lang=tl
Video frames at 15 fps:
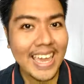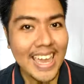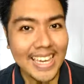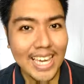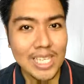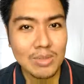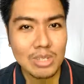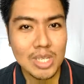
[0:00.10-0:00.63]

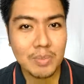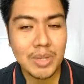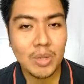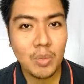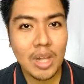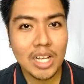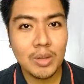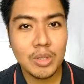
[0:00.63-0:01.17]
Hey guys, what's up
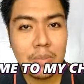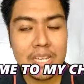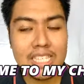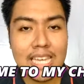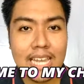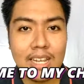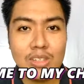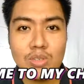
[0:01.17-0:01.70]
and welcome to my
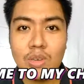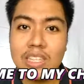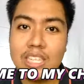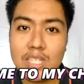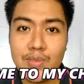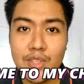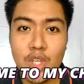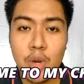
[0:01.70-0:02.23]
channel. So
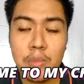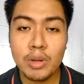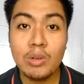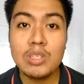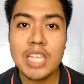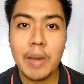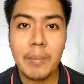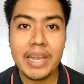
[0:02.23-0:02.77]
in this video,
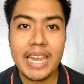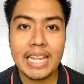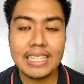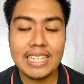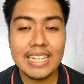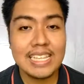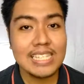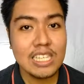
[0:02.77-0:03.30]
pag-uusapan
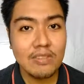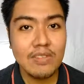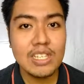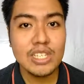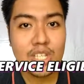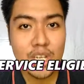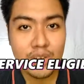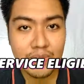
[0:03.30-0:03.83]
natin is
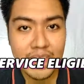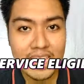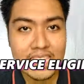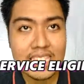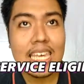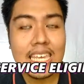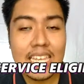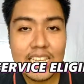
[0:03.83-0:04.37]
civil
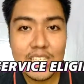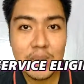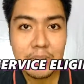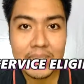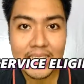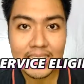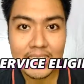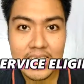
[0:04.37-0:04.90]
service
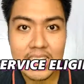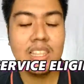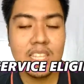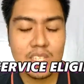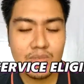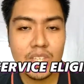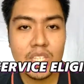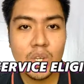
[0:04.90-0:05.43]
eligibility.
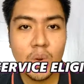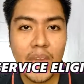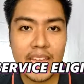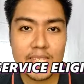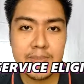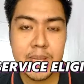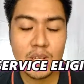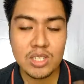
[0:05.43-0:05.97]
In this video,
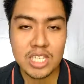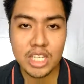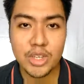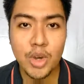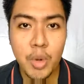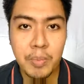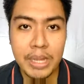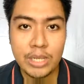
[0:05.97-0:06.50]
i-explain ko sa
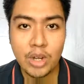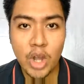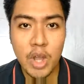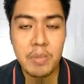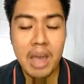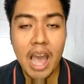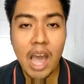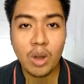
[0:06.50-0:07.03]
inyo kung paano
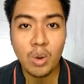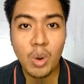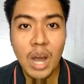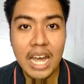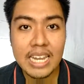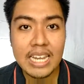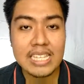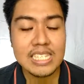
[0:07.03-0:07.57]
kayo
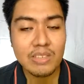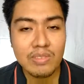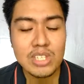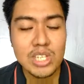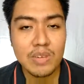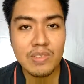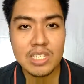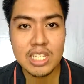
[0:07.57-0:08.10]
makakuha ng
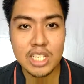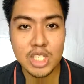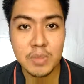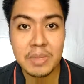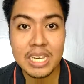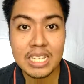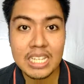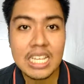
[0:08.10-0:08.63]
civil service
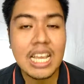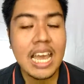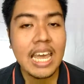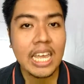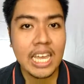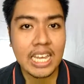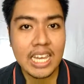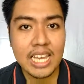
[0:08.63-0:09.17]
eligibility
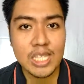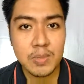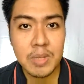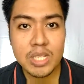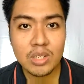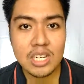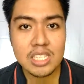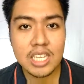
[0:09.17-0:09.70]
and
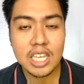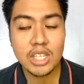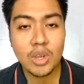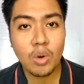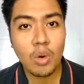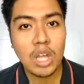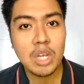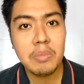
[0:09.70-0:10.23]
i-explain ko rin sa
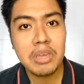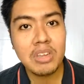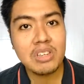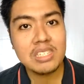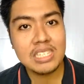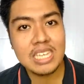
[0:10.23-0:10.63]
inyo kung ano ba yung